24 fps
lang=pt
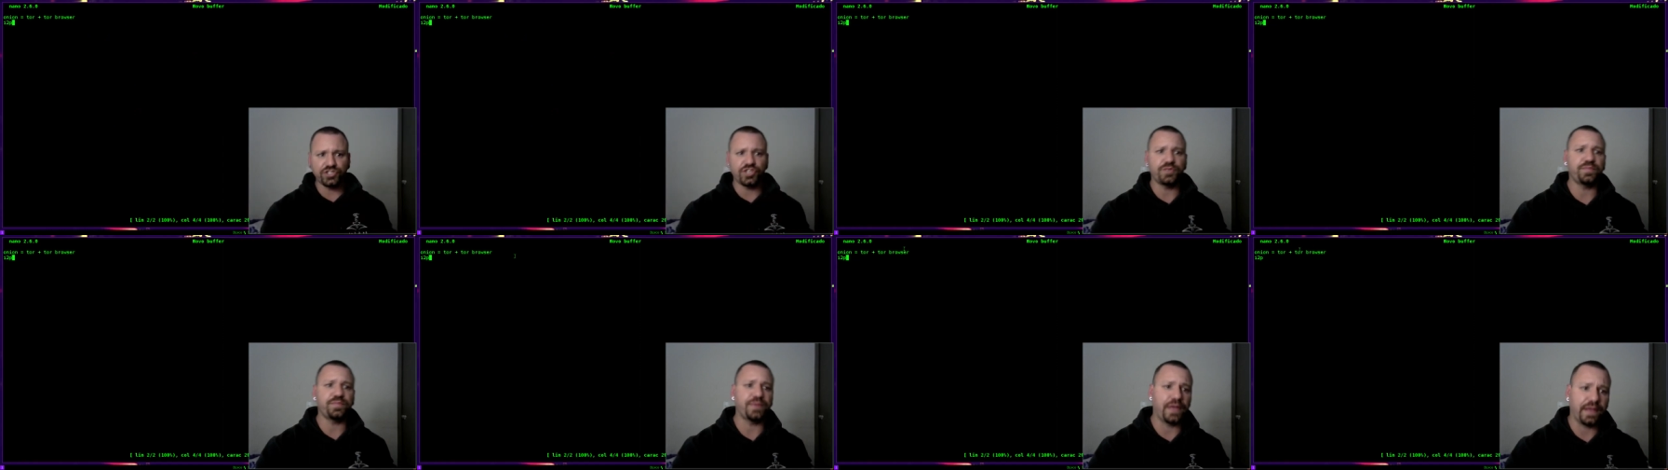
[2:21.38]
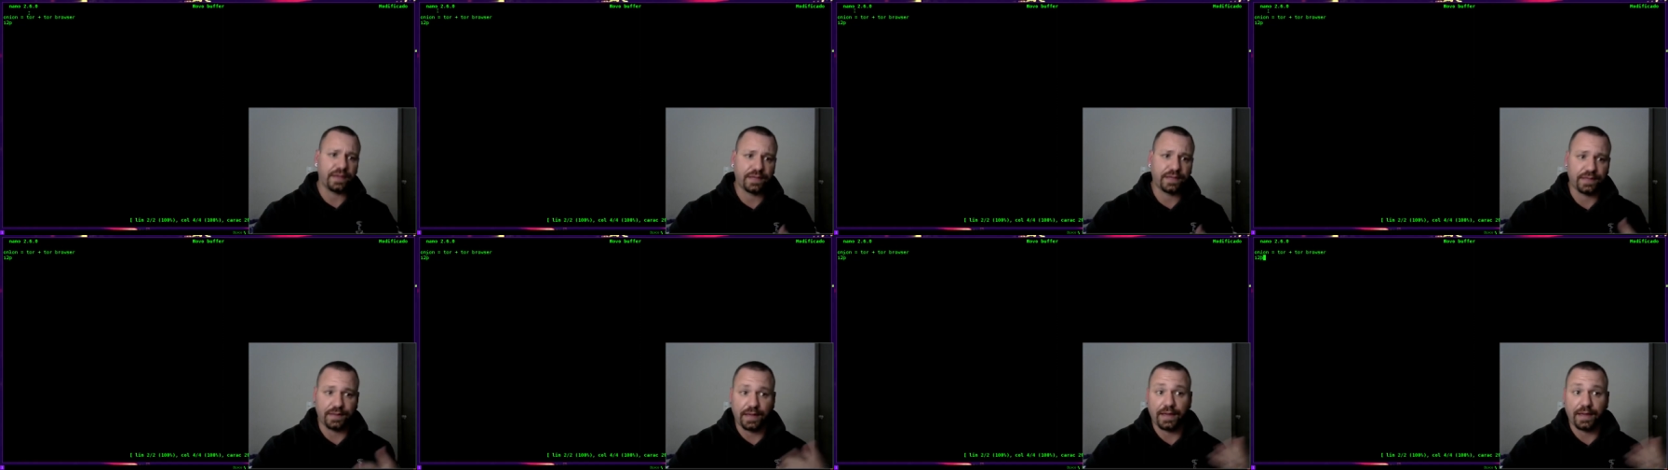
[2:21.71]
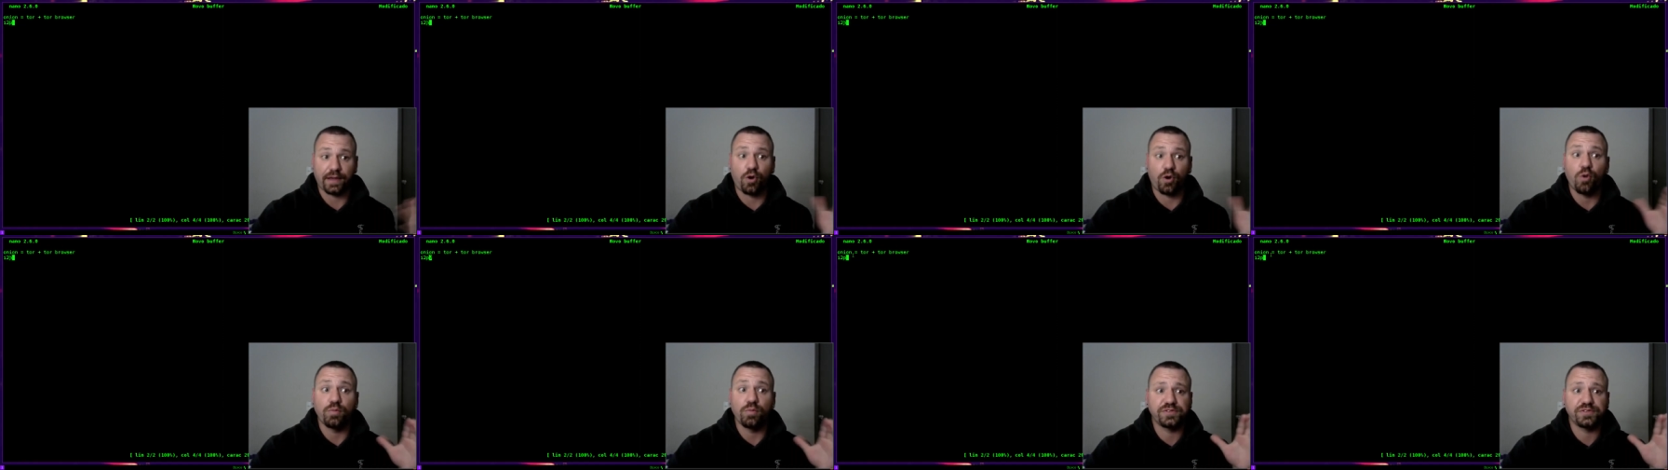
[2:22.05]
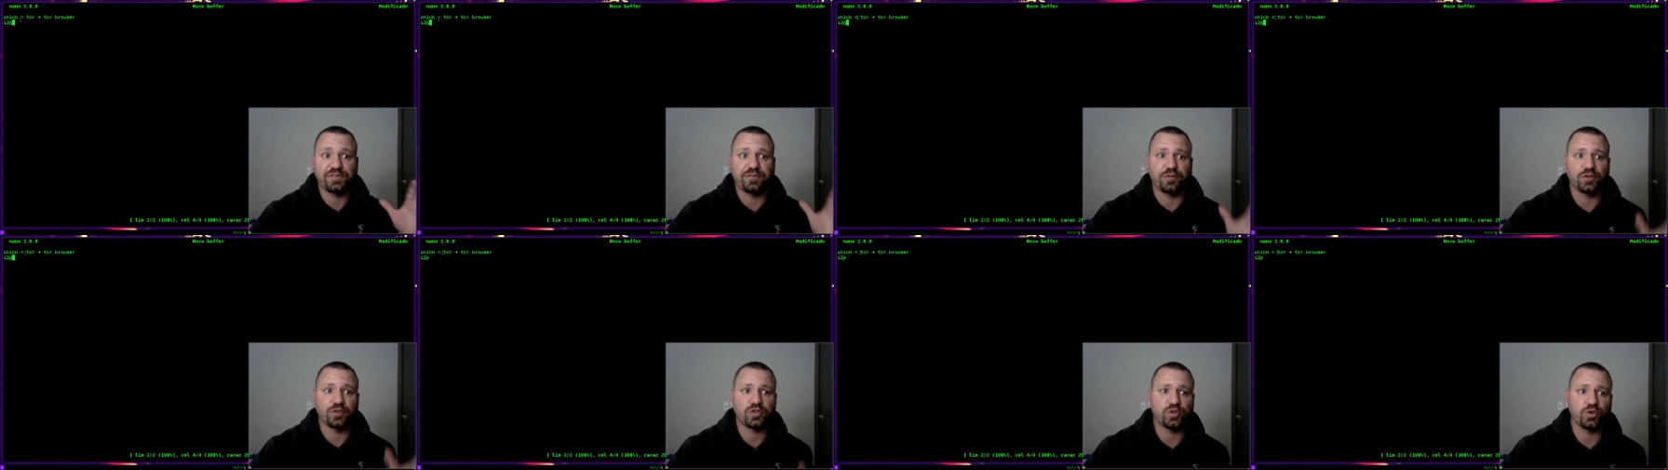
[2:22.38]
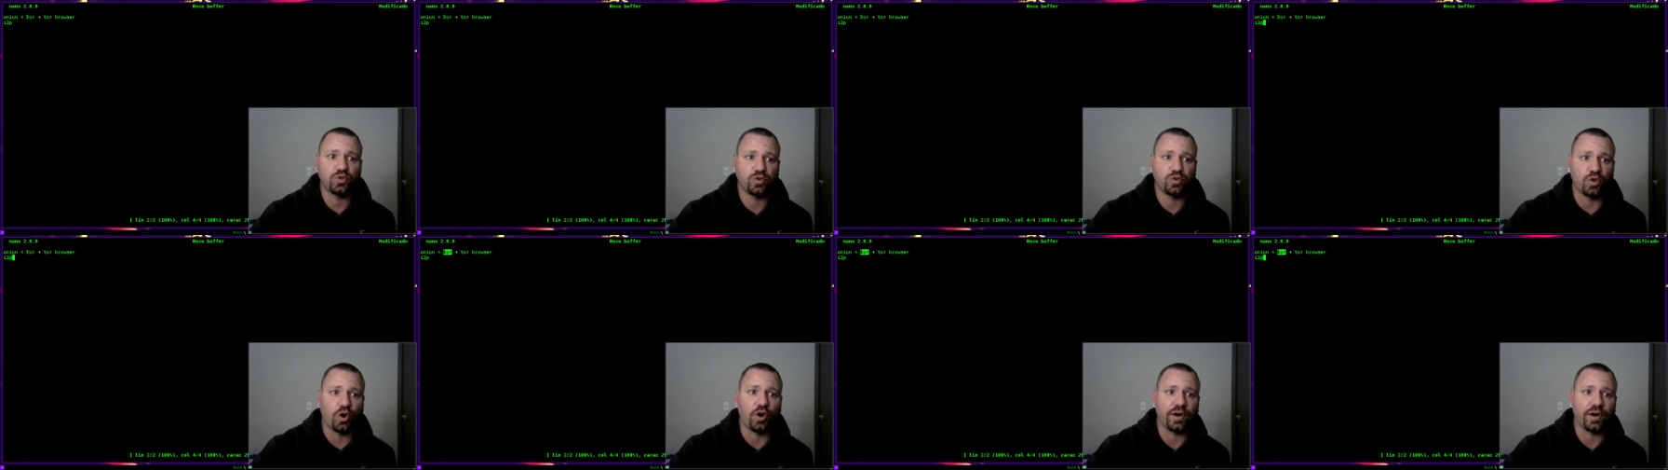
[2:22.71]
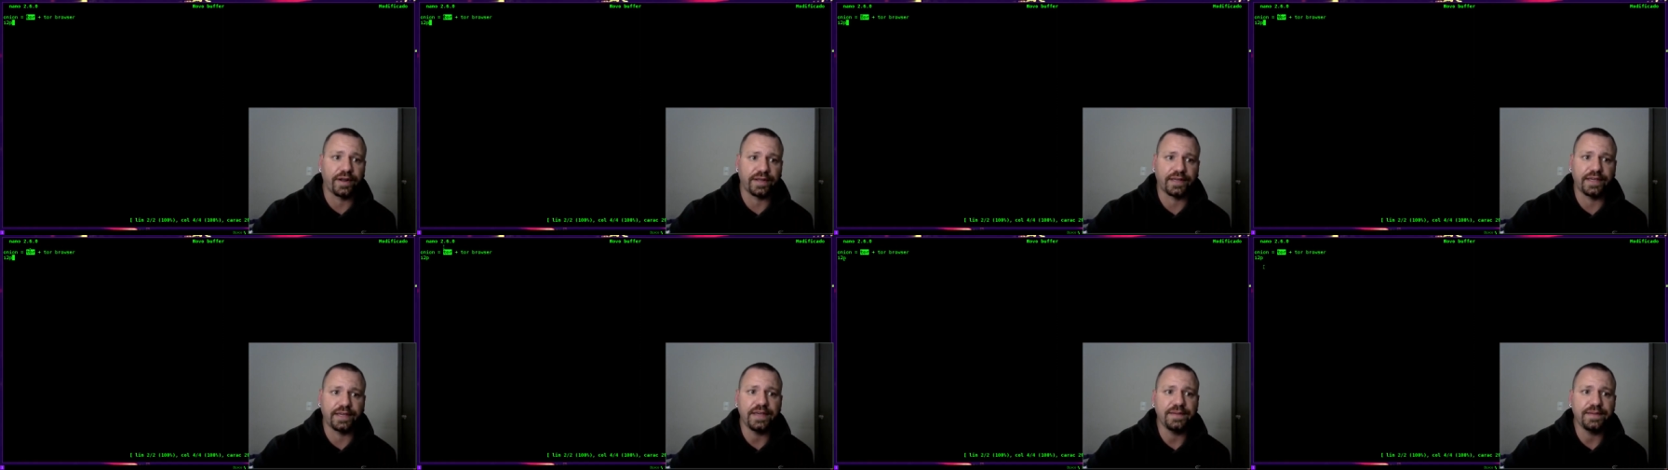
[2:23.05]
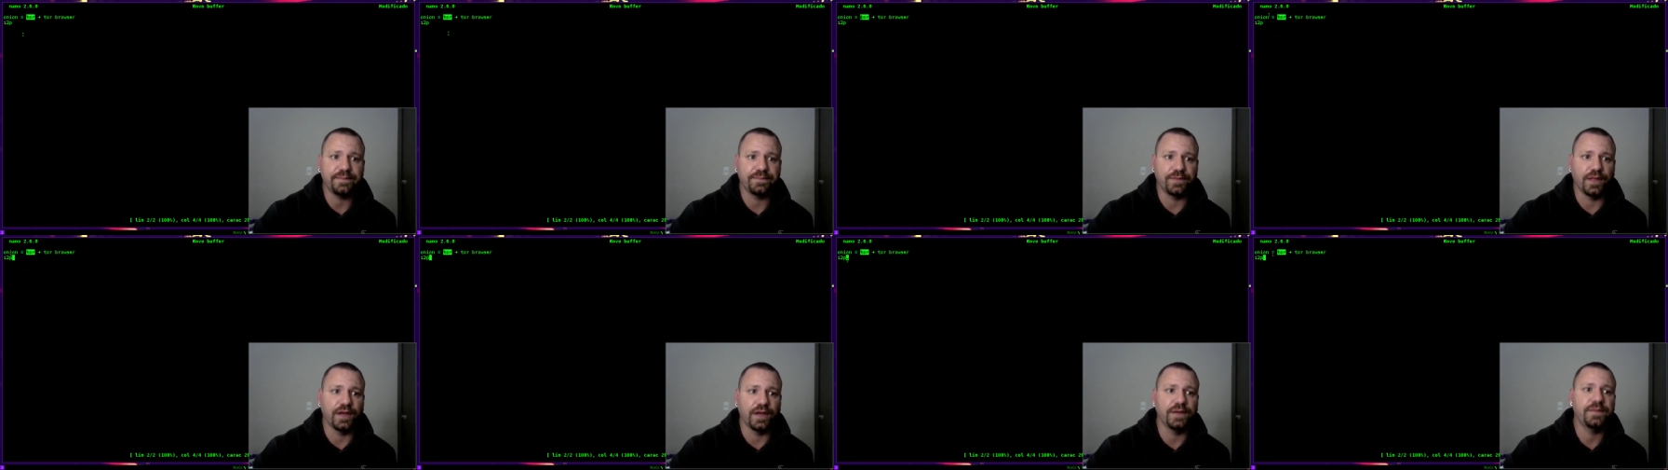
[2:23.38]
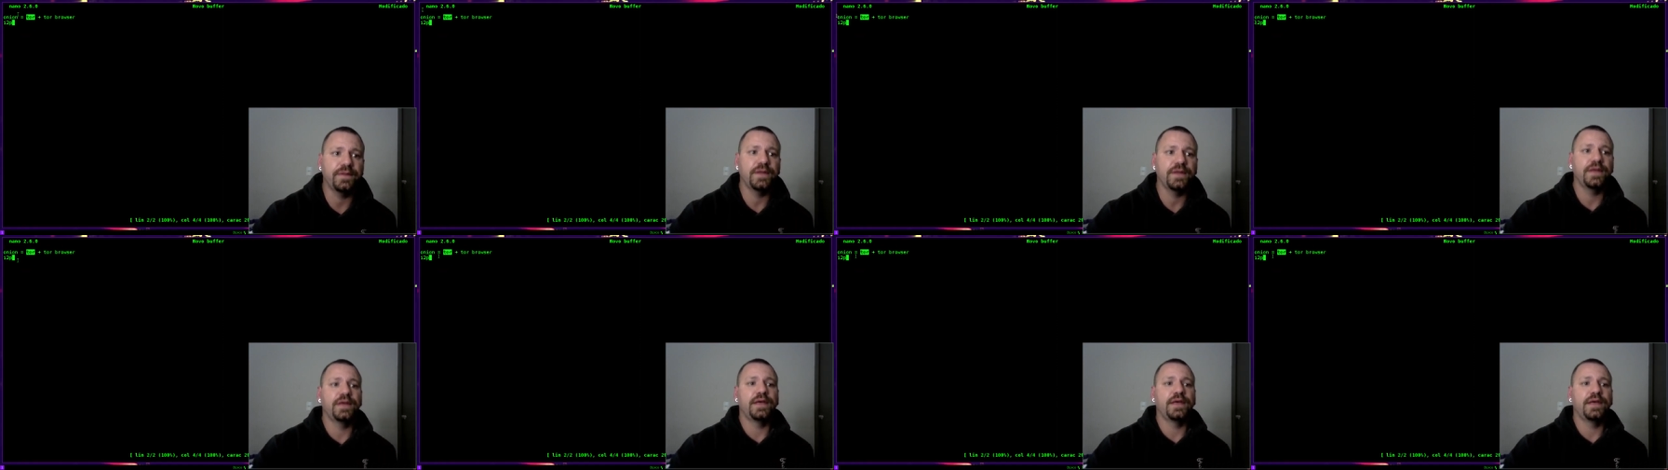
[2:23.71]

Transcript: é, é como se fosse o Tor aqui, né?